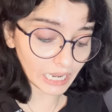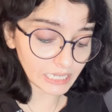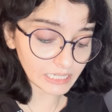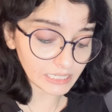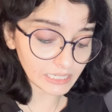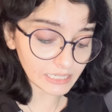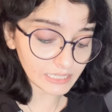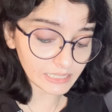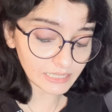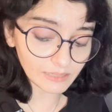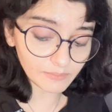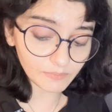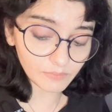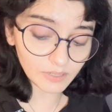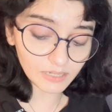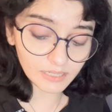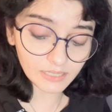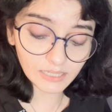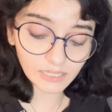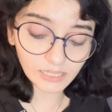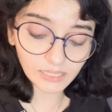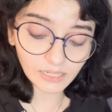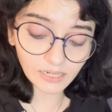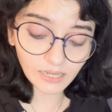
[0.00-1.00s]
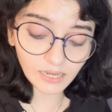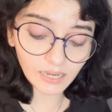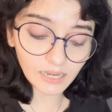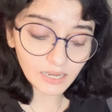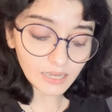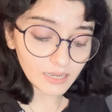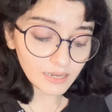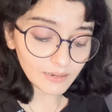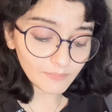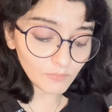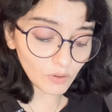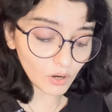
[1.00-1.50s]
एंजल्स नंबर्स दिखना
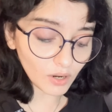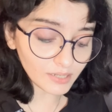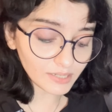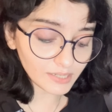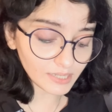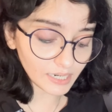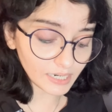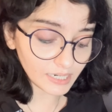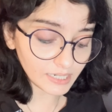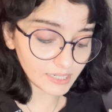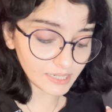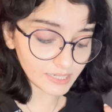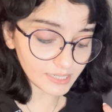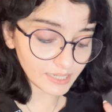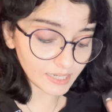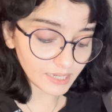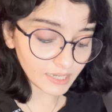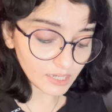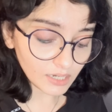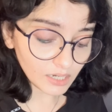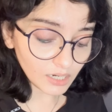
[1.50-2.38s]
बहुत सारी चीज़ें